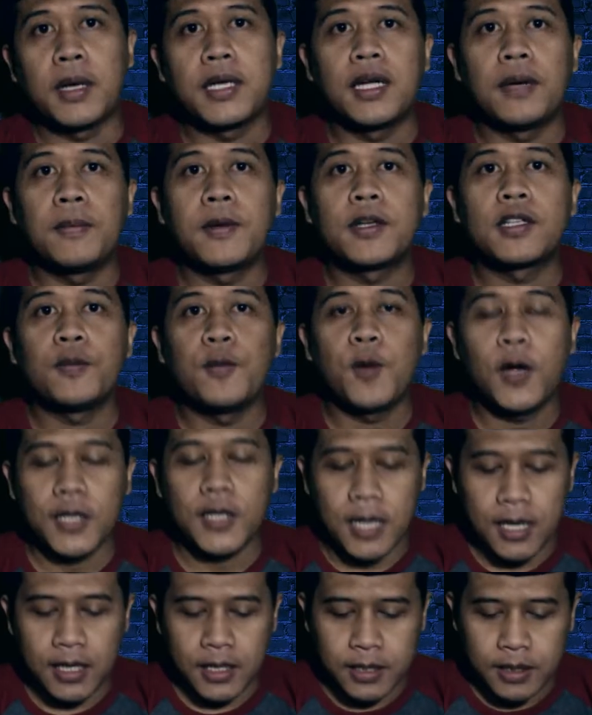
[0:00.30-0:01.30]
Pada
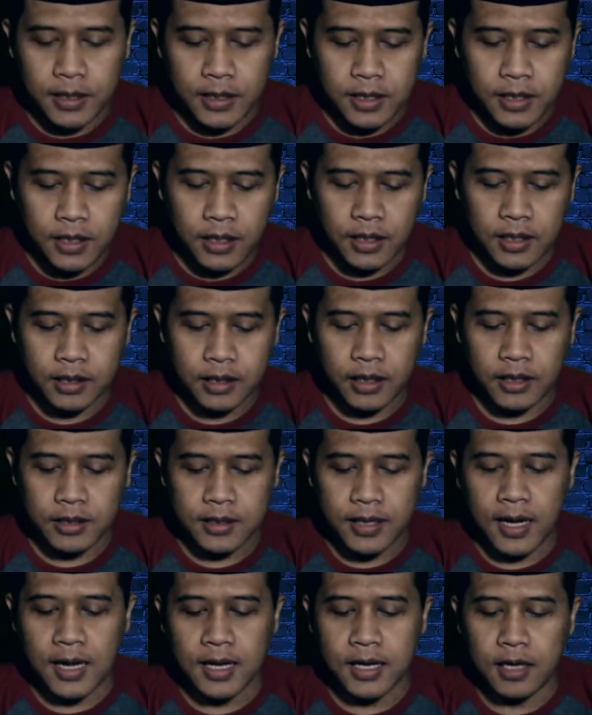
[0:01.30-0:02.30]
pertemuan kali ini,
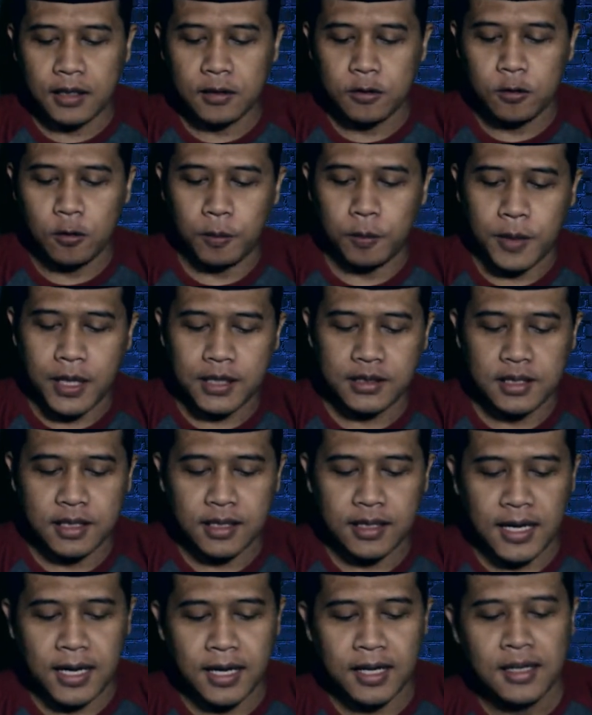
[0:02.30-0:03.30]
kita akan kupas
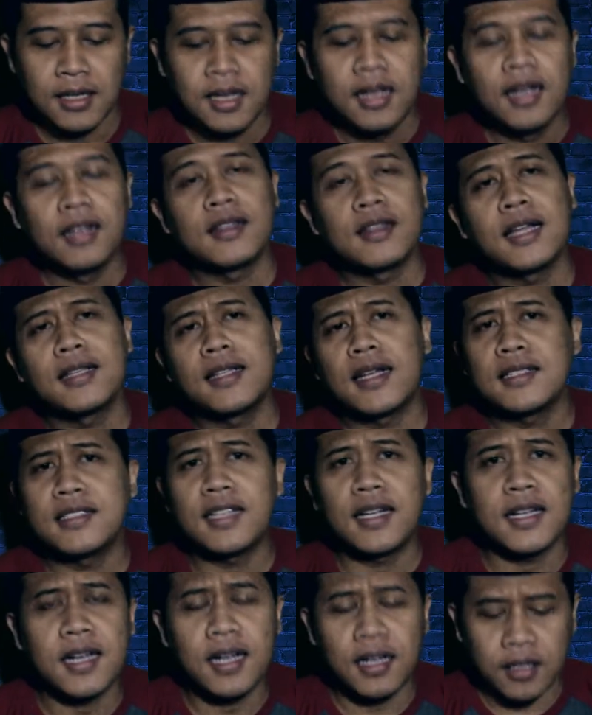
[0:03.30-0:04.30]
tentang tata
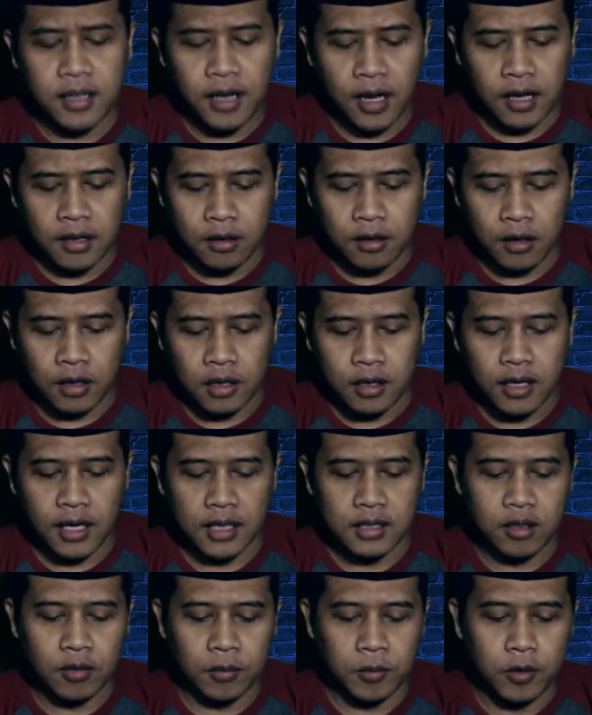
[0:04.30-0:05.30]
cara riadoh
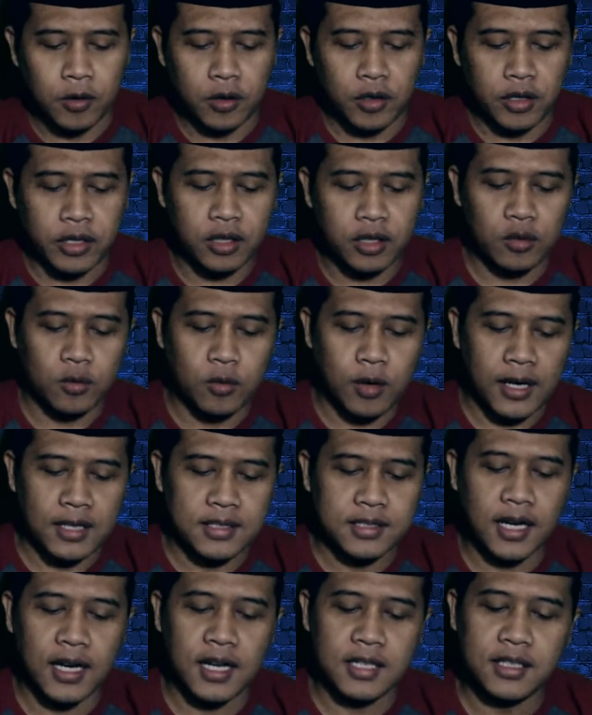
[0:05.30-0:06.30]
ataupun
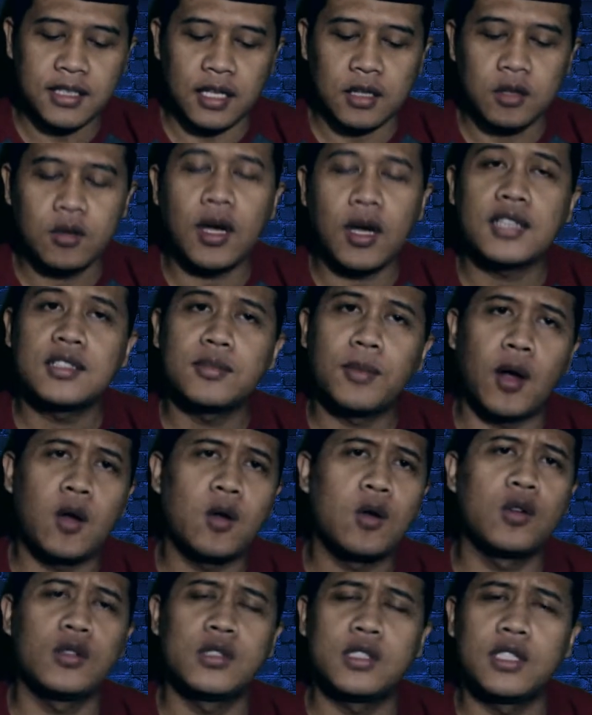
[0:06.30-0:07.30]
ritual salah satu
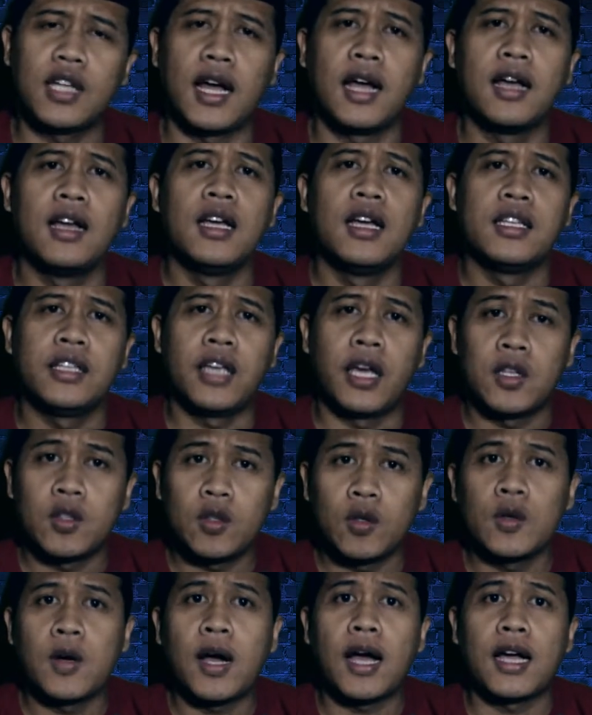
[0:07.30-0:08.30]
Asmaul Husna,
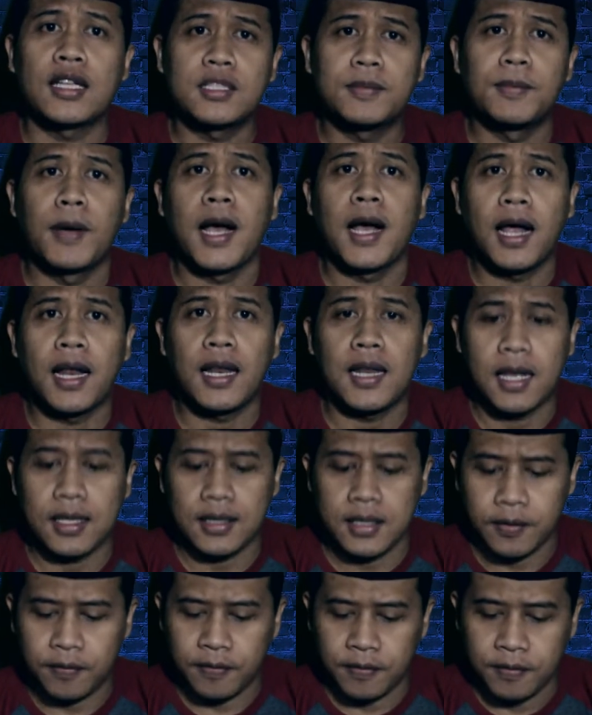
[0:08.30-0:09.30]
yaitu Asma
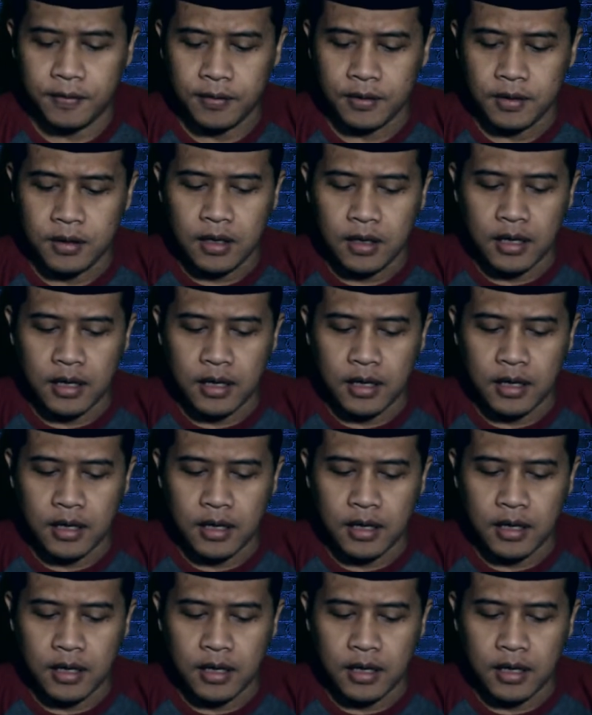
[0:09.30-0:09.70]
Al-Latif.